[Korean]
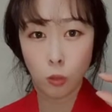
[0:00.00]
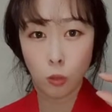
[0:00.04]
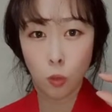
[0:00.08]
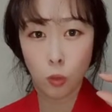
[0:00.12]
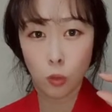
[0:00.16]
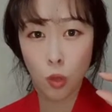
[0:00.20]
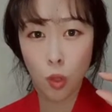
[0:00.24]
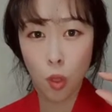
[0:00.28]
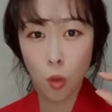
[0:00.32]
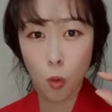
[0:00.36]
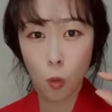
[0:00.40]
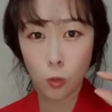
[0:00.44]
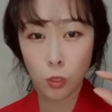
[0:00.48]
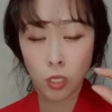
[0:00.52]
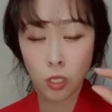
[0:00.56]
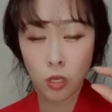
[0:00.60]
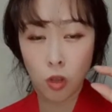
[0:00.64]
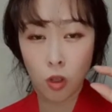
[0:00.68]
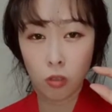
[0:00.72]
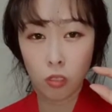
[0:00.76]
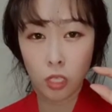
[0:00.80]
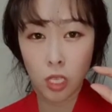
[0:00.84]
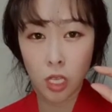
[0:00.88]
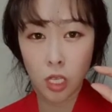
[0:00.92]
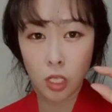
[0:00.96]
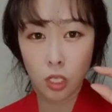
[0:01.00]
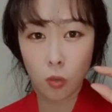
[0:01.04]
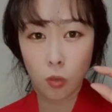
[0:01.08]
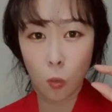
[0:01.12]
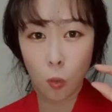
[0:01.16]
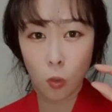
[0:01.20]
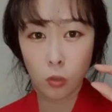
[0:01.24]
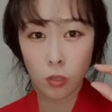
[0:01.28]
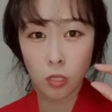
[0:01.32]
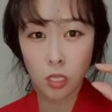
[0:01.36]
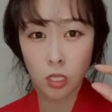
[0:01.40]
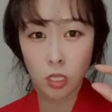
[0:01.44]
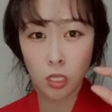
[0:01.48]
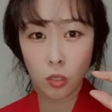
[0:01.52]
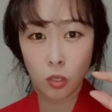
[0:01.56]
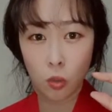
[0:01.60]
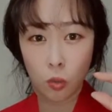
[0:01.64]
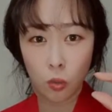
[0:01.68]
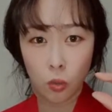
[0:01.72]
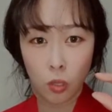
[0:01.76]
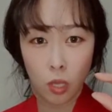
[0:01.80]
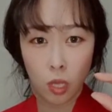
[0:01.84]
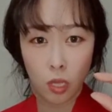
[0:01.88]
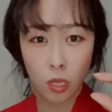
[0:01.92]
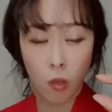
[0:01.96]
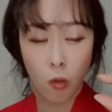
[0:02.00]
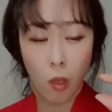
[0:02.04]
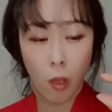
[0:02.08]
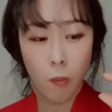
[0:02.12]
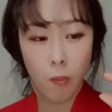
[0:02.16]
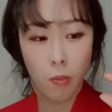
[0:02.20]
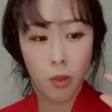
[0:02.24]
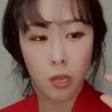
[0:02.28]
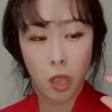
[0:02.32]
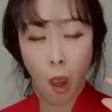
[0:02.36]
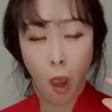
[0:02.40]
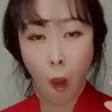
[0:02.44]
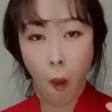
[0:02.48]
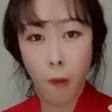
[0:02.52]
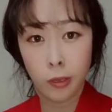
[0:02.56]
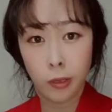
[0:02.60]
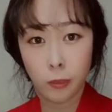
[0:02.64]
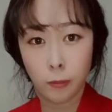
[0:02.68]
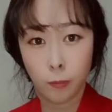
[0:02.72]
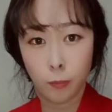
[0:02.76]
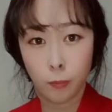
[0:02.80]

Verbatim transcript: 초소형 오징어는 2.5cm 정도 된다고 합니다.